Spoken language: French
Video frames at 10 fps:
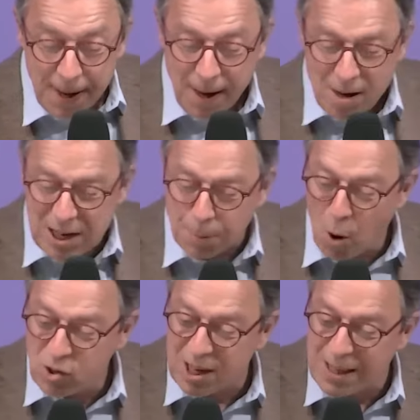cette
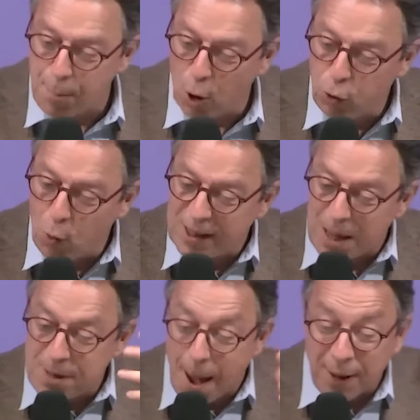pensée d'abandon était
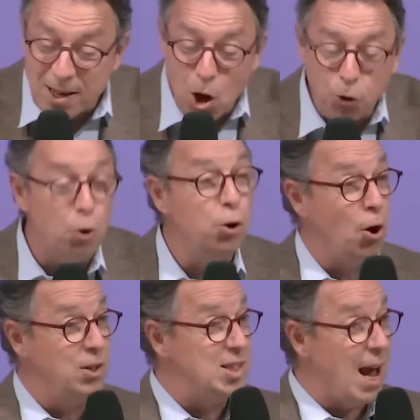bien présente dans le
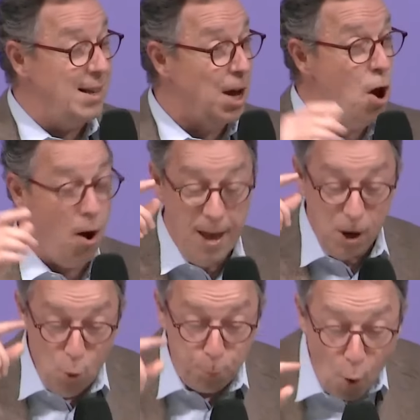cœur d'Israël. D'ailleurs,
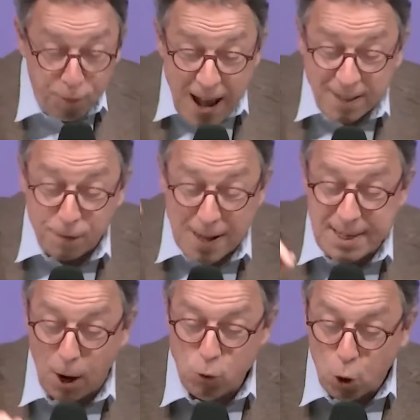le prophète va
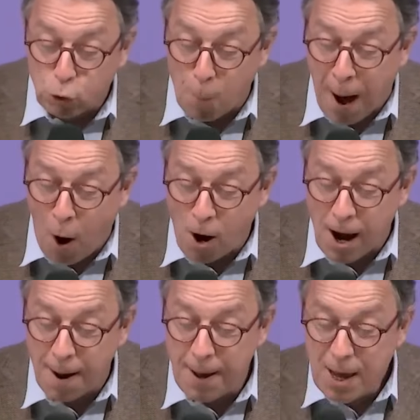dire une autre
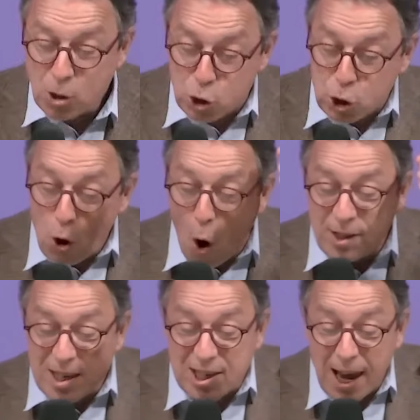parole. Si on
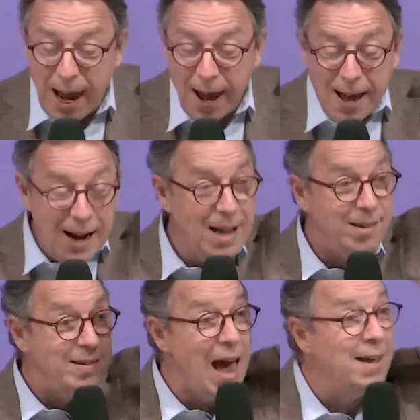disait,
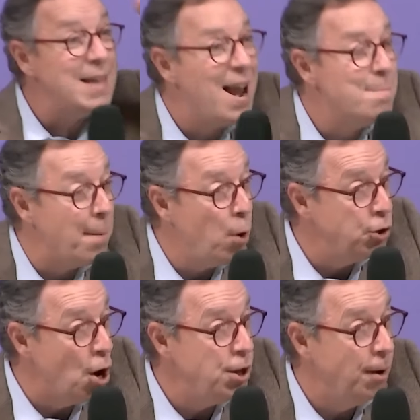l'Éternel
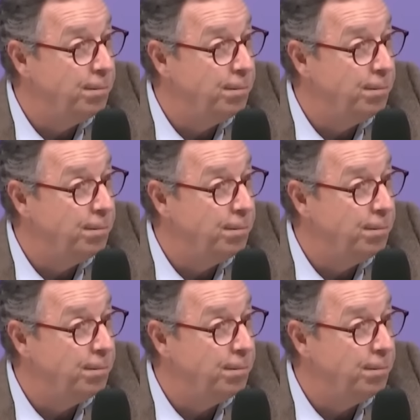m'abandonne,